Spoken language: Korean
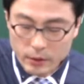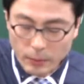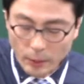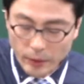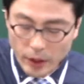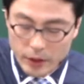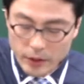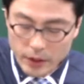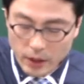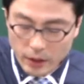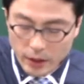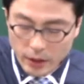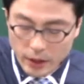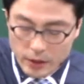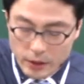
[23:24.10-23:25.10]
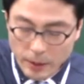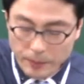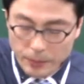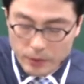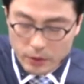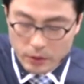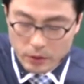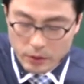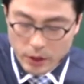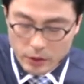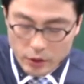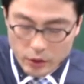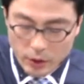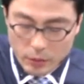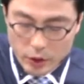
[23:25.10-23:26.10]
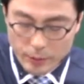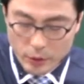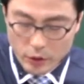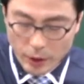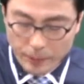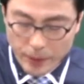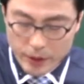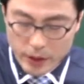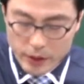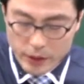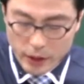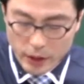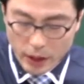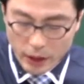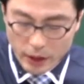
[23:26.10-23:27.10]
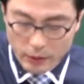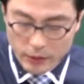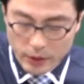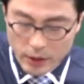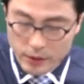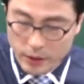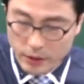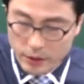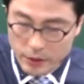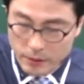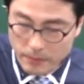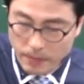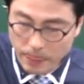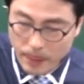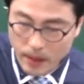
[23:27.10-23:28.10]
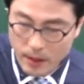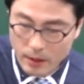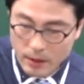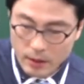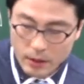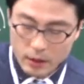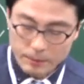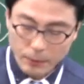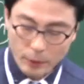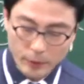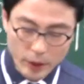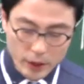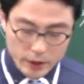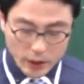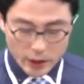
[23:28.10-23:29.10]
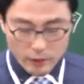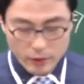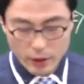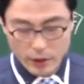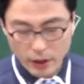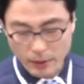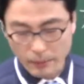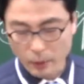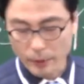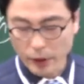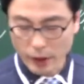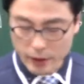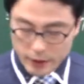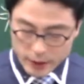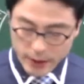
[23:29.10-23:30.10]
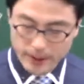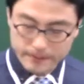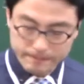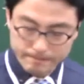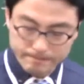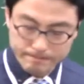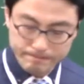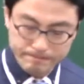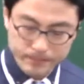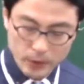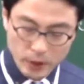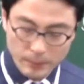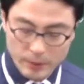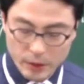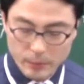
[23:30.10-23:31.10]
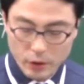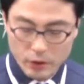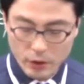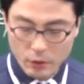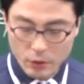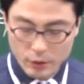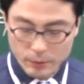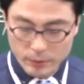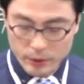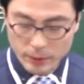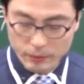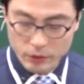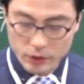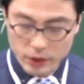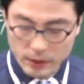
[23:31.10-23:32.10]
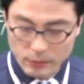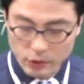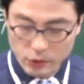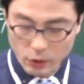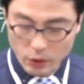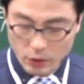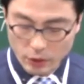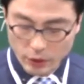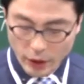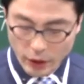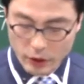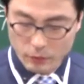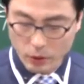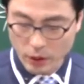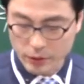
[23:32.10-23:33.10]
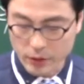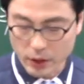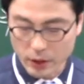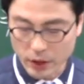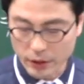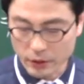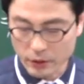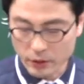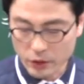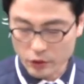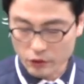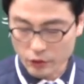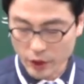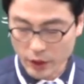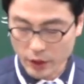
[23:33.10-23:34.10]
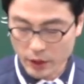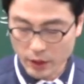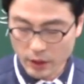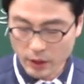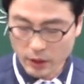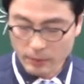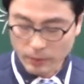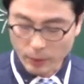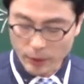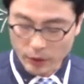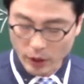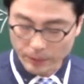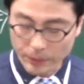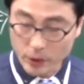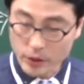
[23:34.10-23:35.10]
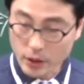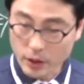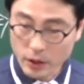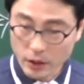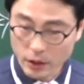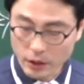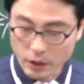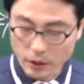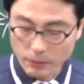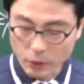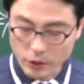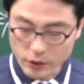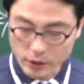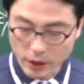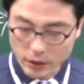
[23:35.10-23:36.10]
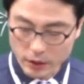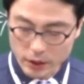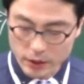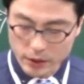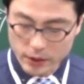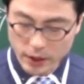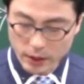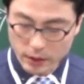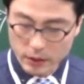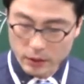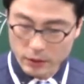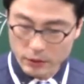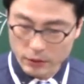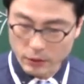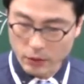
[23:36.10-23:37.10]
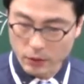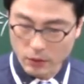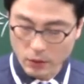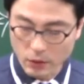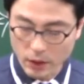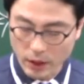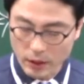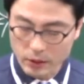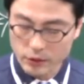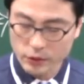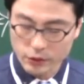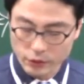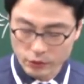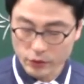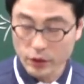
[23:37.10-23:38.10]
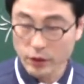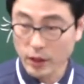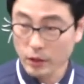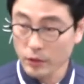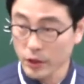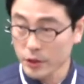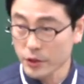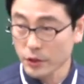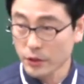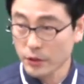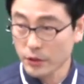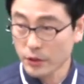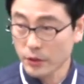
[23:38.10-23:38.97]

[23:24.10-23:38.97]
법인의 인장 그러게 세, 어, 세 줄에 보시면 대표자 인장이 아니라고 써놨어요 그죠 그러니까 법인의 인장이라고 된다 법인의 인장 그 다음 2번 들어보시면 자 분사무소일 때는 뭐라고 써놨나요? 첫 줄에 법인 대표자가 보증하는 인장을 등록할 수 있다라고 돼 있죠.